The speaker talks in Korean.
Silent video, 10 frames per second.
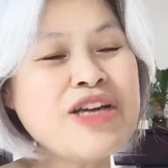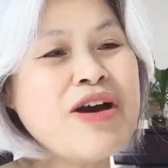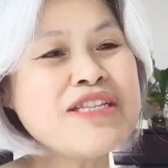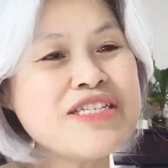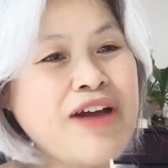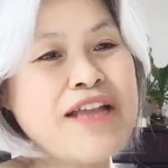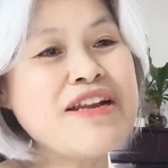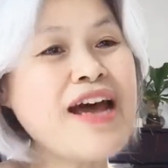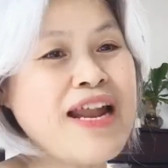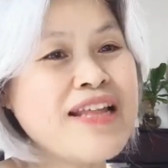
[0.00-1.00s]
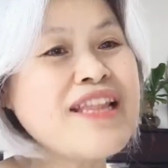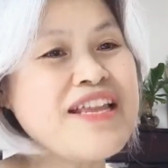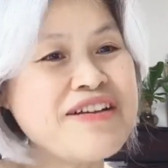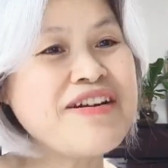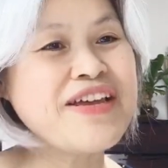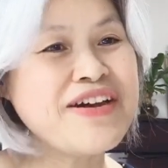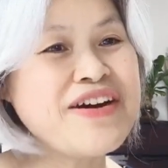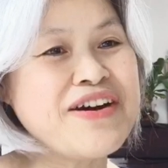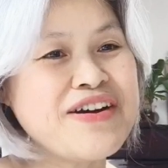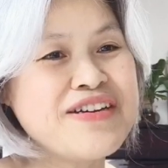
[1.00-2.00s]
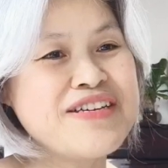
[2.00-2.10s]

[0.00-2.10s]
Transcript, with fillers: 청와대에서 관여를 안 한다 이거예요.